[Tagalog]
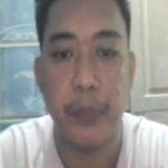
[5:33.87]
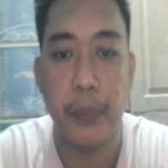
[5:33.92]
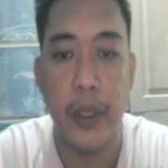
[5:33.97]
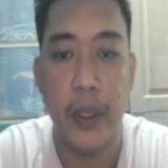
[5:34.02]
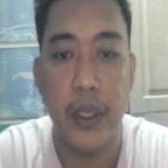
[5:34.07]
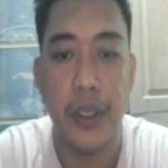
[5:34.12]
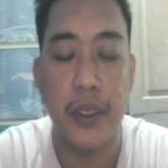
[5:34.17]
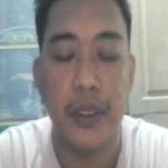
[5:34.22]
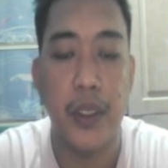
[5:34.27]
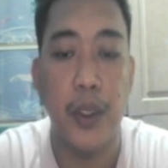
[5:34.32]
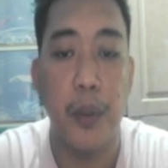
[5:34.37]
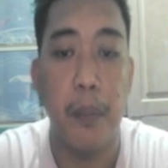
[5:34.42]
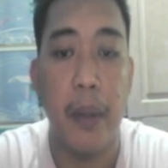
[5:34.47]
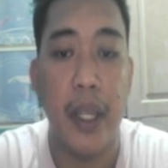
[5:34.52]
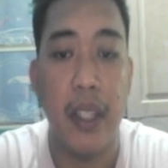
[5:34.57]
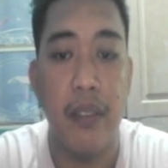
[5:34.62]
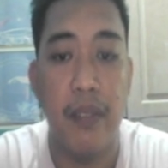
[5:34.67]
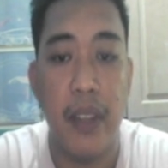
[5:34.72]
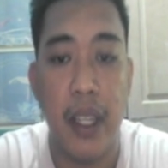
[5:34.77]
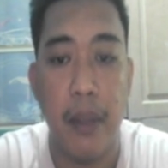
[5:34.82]
First, you
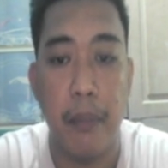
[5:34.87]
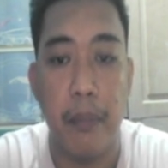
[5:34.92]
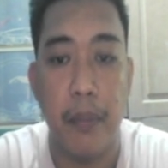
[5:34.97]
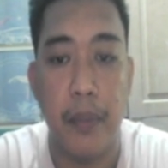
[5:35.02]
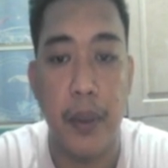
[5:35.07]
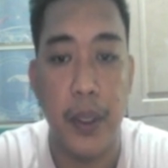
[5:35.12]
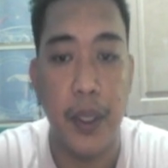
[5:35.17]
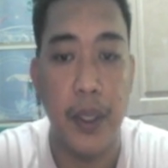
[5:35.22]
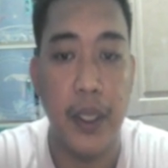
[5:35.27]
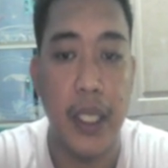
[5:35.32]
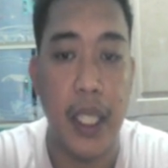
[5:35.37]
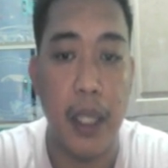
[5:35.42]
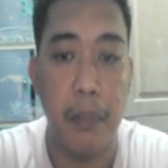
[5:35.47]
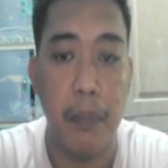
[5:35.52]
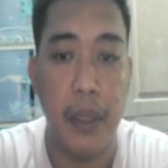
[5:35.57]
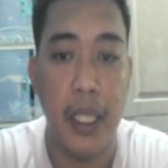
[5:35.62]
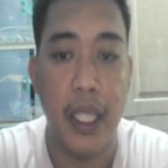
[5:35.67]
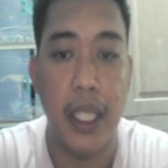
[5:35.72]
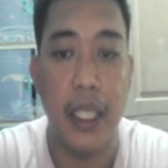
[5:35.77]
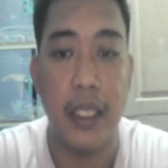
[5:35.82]
buy BEM. Ayan,
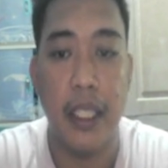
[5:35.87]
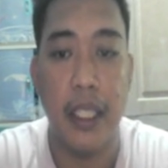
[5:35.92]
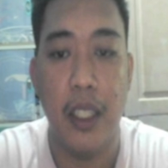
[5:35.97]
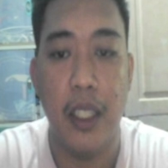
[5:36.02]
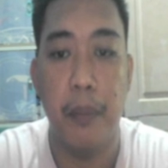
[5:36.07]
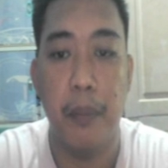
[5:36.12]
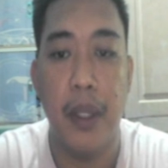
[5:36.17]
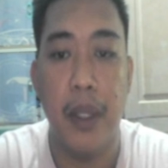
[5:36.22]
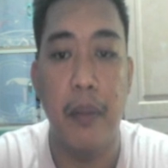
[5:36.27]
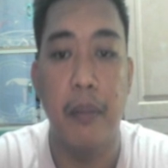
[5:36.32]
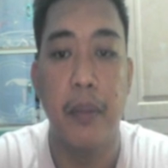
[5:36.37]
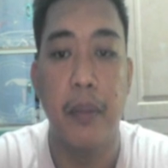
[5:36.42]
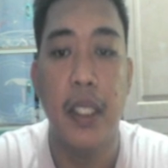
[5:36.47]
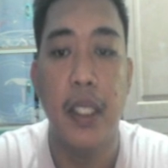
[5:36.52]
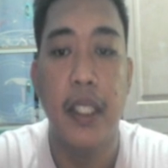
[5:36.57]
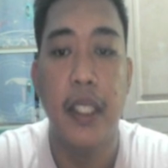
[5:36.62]
nakabili nga tayo ng BEM.